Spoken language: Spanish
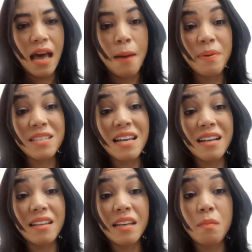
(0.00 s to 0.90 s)
A
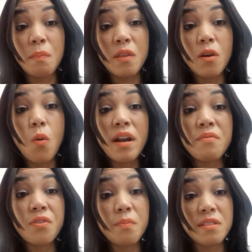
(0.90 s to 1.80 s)
pesar de que me pidió
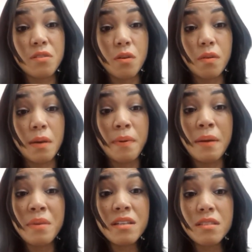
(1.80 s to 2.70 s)
una información que
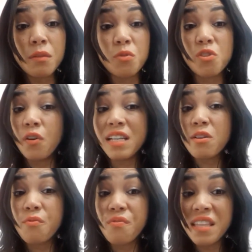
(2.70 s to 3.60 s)
para mi institución
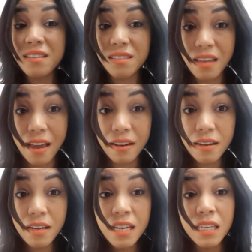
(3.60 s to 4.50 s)
es
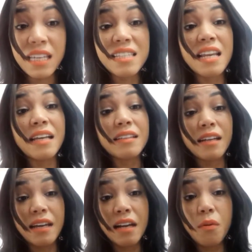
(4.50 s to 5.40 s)
confidencial y que se la
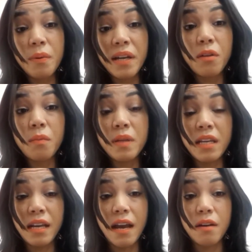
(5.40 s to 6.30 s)
entregué al gobierno
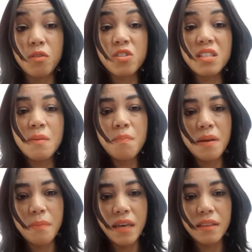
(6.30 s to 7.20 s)
dominicano
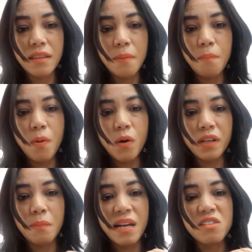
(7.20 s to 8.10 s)
simplemente
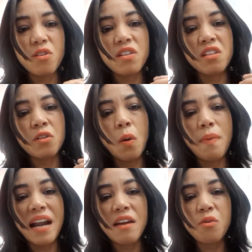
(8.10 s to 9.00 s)
porque me la solicitó
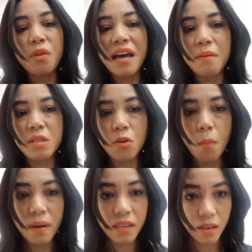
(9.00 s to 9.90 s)
para ayudar a mis
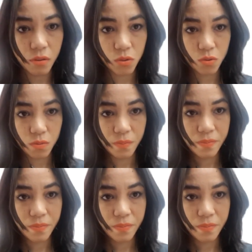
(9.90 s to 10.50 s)
compañeros.